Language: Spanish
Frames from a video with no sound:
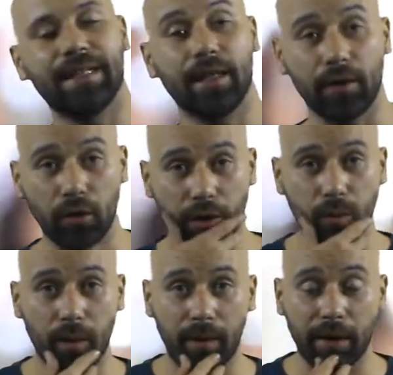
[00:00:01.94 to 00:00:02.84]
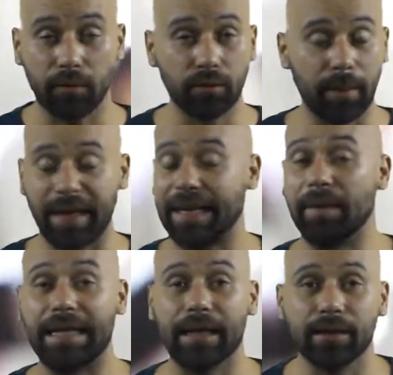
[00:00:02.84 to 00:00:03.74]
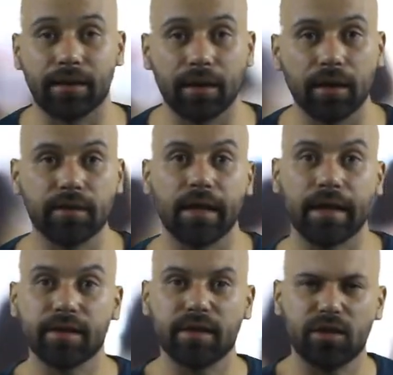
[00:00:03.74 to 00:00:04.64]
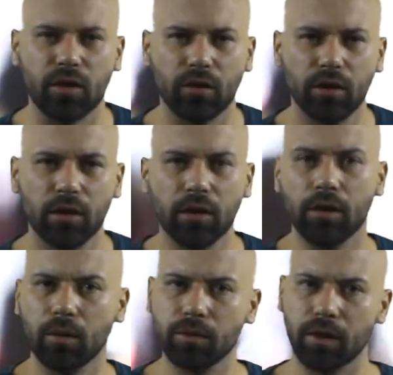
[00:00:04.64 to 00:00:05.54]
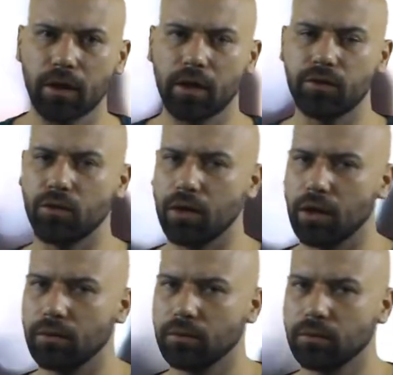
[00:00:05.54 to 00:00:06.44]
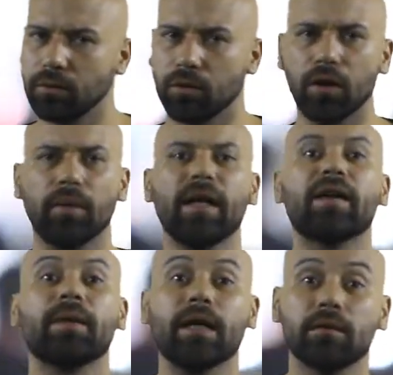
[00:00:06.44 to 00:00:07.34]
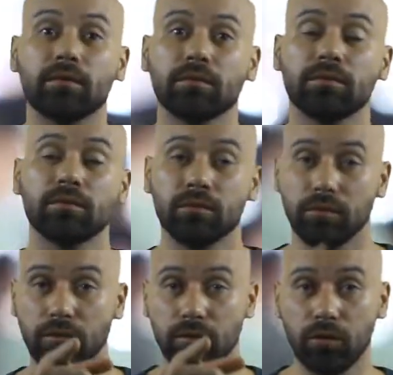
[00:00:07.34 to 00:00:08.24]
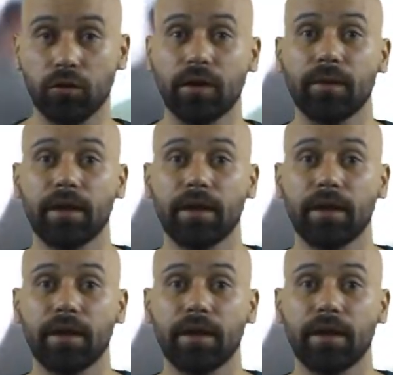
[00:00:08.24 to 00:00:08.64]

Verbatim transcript: El día de hoy les voy a hablar de un tema que me encanta, y que es el ejercicio y cómo se relaciona con hablar bien. No te